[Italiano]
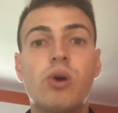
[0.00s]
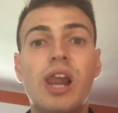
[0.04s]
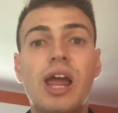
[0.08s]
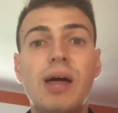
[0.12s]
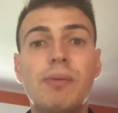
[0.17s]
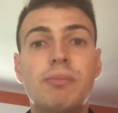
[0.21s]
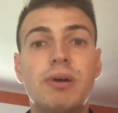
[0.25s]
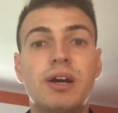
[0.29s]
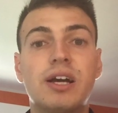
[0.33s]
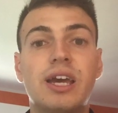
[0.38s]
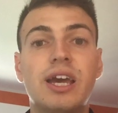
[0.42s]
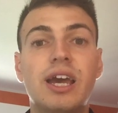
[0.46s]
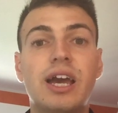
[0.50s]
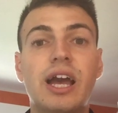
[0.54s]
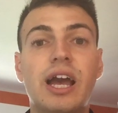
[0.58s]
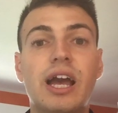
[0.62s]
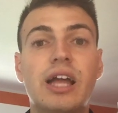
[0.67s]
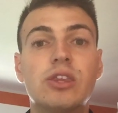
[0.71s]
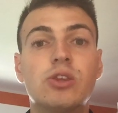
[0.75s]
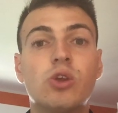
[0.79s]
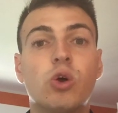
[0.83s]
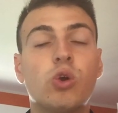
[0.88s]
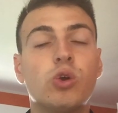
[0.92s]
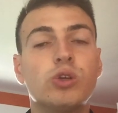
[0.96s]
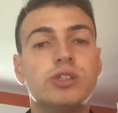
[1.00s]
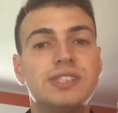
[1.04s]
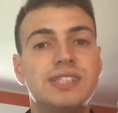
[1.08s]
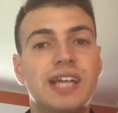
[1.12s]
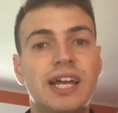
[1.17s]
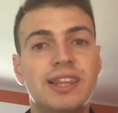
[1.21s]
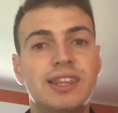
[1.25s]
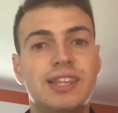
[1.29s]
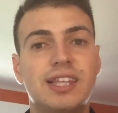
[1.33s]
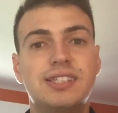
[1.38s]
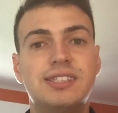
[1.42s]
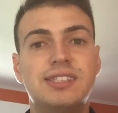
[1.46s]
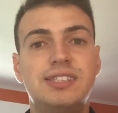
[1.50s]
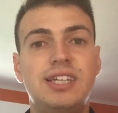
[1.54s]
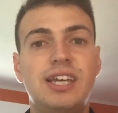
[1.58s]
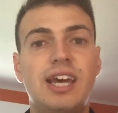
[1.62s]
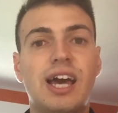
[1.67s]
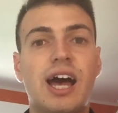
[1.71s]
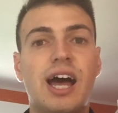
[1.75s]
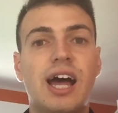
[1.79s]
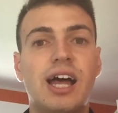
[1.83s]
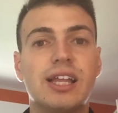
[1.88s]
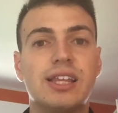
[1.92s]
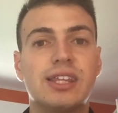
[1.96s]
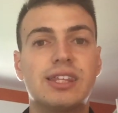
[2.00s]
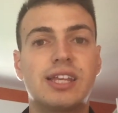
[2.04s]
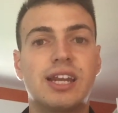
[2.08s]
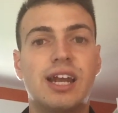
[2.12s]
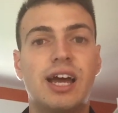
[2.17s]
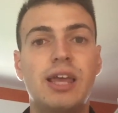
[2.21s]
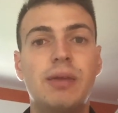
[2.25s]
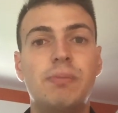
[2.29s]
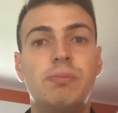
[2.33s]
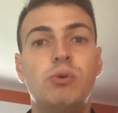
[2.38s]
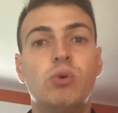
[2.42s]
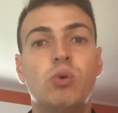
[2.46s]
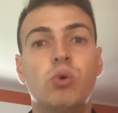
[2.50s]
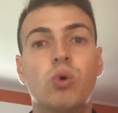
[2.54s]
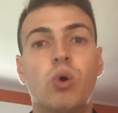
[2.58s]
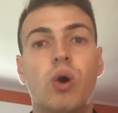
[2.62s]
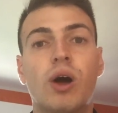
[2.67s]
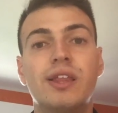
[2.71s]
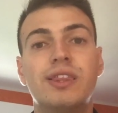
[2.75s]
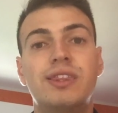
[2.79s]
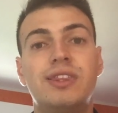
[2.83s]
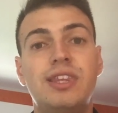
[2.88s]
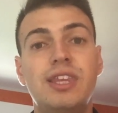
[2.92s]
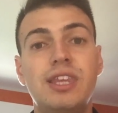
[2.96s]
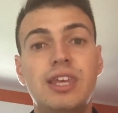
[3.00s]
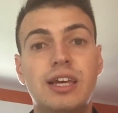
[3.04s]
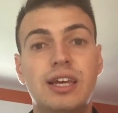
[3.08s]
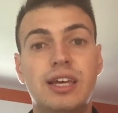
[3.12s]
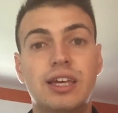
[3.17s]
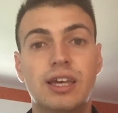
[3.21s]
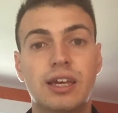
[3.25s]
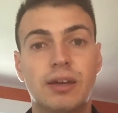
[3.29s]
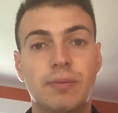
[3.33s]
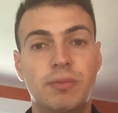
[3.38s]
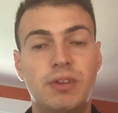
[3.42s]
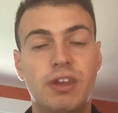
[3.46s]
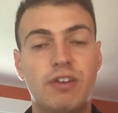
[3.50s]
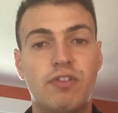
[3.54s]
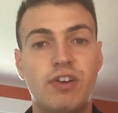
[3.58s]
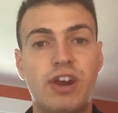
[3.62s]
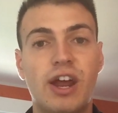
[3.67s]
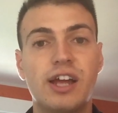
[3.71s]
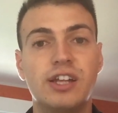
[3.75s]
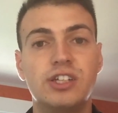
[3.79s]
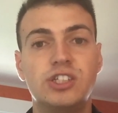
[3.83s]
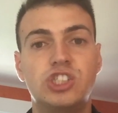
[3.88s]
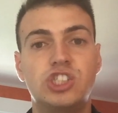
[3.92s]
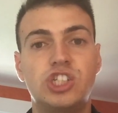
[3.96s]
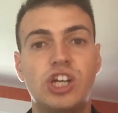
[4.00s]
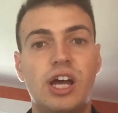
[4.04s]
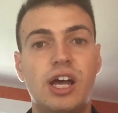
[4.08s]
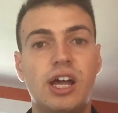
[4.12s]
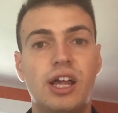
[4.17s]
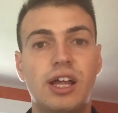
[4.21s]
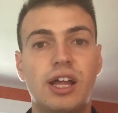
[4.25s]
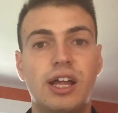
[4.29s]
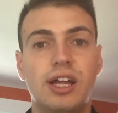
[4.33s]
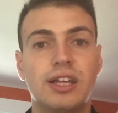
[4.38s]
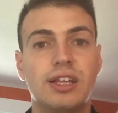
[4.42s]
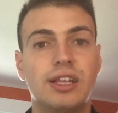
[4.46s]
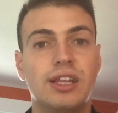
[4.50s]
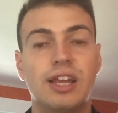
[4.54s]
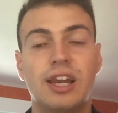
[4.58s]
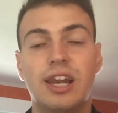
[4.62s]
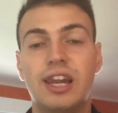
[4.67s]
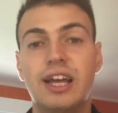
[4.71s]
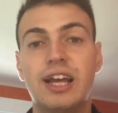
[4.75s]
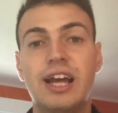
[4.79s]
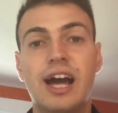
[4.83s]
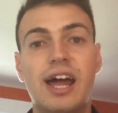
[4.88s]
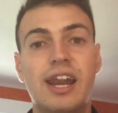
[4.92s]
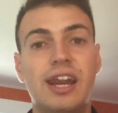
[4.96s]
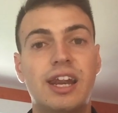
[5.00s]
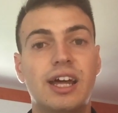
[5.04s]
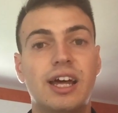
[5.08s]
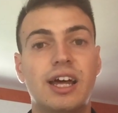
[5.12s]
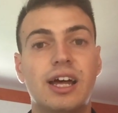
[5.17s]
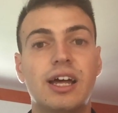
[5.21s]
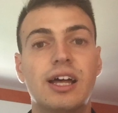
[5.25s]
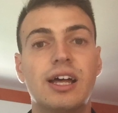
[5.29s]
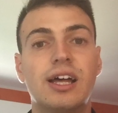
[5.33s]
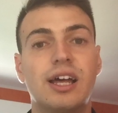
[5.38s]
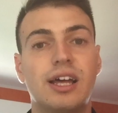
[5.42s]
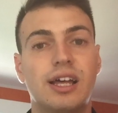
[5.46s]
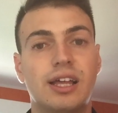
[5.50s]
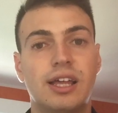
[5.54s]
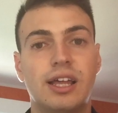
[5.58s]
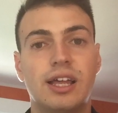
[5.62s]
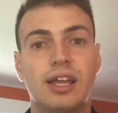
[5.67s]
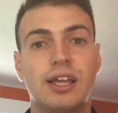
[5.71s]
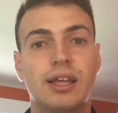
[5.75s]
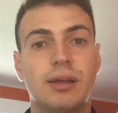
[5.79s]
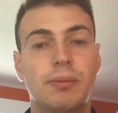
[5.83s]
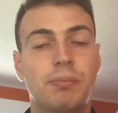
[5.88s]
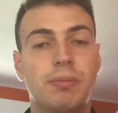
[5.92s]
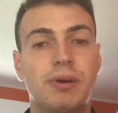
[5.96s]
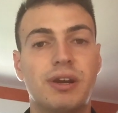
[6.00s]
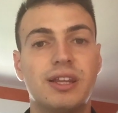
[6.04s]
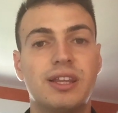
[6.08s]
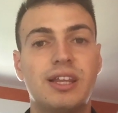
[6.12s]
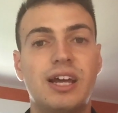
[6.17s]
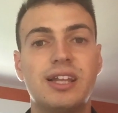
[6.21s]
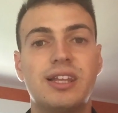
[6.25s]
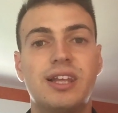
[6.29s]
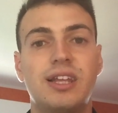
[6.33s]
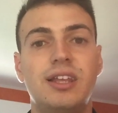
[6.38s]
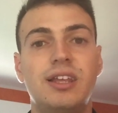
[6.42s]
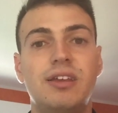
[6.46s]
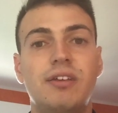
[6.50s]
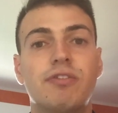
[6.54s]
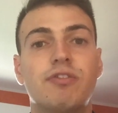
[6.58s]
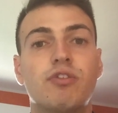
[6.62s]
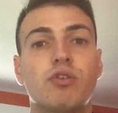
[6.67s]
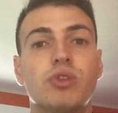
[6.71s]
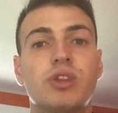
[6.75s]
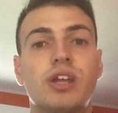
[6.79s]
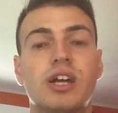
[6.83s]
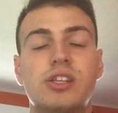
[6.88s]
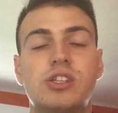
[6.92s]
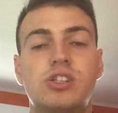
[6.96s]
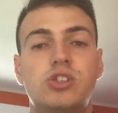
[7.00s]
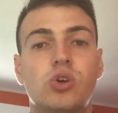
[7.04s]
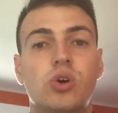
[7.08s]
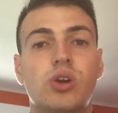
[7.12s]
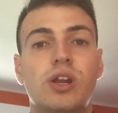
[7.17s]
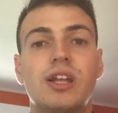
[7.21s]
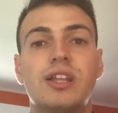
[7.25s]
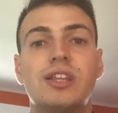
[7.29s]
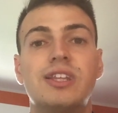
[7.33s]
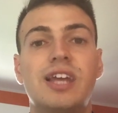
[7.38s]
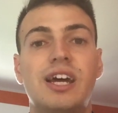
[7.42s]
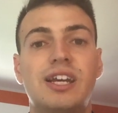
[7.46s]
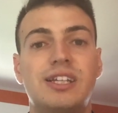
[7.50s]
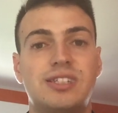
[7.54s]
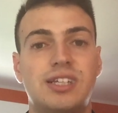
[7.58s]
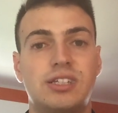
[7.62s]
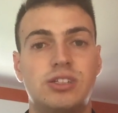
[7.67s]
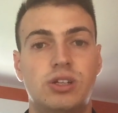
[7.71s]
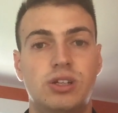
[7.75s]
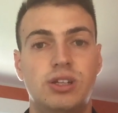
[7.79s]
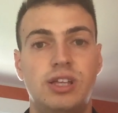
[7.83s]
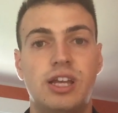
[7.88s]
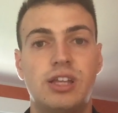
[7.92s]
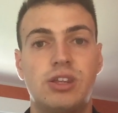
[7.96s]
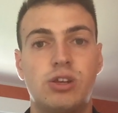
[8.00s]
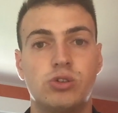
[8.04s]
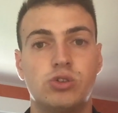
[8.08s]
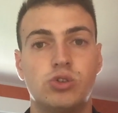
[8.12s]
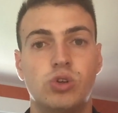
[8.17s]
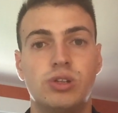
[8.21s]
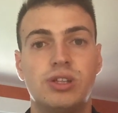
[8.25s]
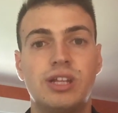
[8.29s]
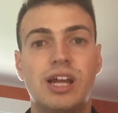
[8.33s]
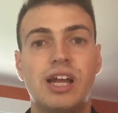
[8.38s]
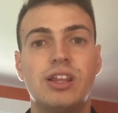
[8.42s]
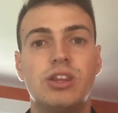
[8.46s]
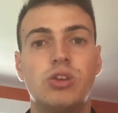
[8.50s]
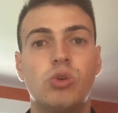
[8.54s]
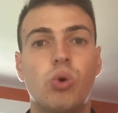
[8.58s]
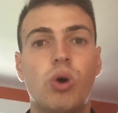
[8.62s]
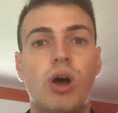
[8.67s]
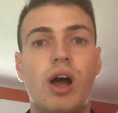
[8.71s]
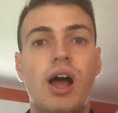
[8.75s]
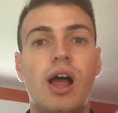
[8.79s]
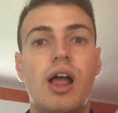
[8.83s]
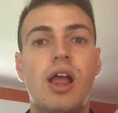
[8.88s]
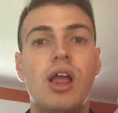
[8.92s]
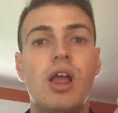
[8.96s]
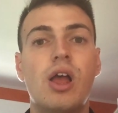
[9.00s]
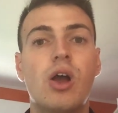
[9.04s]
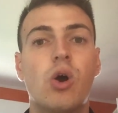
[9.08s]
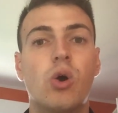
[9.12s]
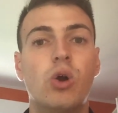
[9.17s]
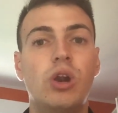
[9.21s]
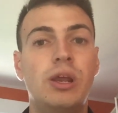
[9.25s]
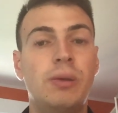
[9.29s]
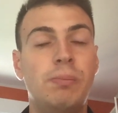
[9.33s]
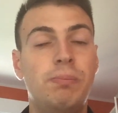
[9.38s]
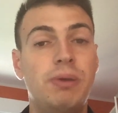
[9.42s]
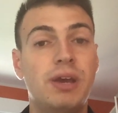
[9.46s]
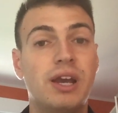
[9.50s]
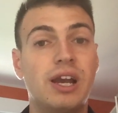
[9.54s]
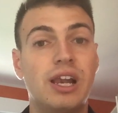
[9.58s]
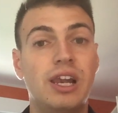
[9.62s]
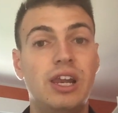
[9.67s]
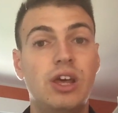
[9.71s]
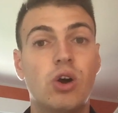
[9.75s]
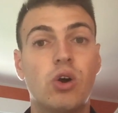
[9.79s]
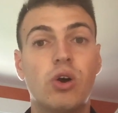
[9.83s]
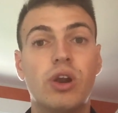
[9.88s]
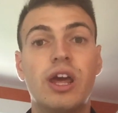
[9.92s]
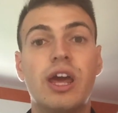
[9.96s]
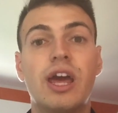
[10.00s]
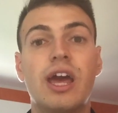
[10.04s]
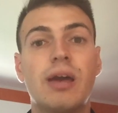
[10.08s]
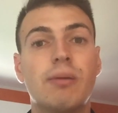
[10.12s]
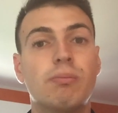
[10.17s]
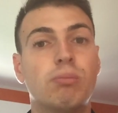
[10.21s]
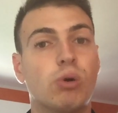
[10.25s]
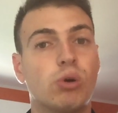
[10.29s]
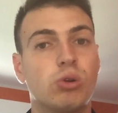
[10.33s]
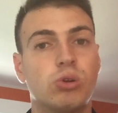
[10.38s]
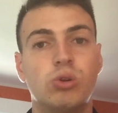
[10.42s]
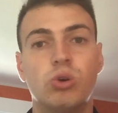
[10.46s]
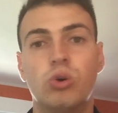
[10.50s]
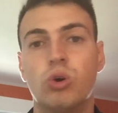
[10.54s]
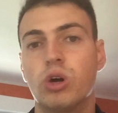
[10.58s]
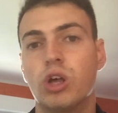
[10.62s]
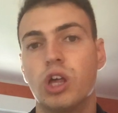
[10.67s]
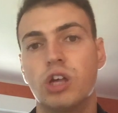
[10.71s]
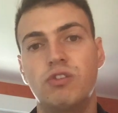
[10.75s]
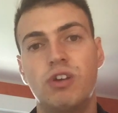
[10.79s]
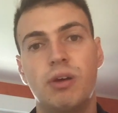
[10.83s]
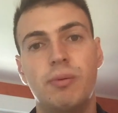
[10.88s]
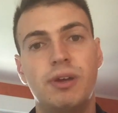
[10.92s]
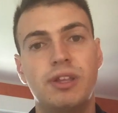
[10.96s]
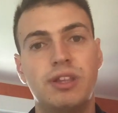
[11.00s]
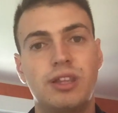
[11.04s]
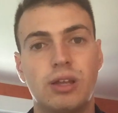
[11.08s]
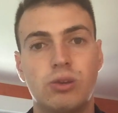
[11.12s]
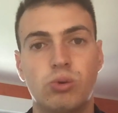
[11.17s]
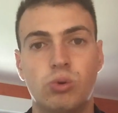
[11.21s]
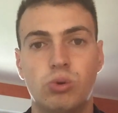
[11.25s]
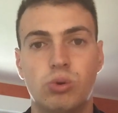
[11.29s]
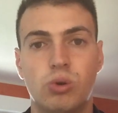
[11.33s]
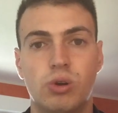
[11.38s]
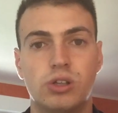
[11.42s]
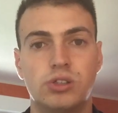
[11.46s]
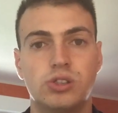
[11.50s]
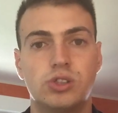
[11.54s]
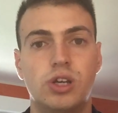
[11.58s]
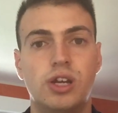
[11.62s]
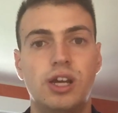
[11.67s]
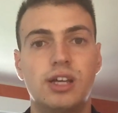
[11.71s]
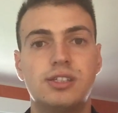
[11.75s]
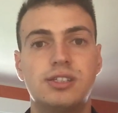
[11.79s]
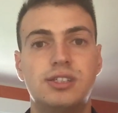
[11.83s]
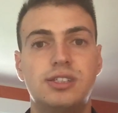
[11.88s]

club che, nonostante sia tra i più antichi di Francia, in Ligue 1 eh, per data di fondazione è terza dietro soltanto a Olympique Lione e Bordeaux, che ovviamente ha tutta una storia a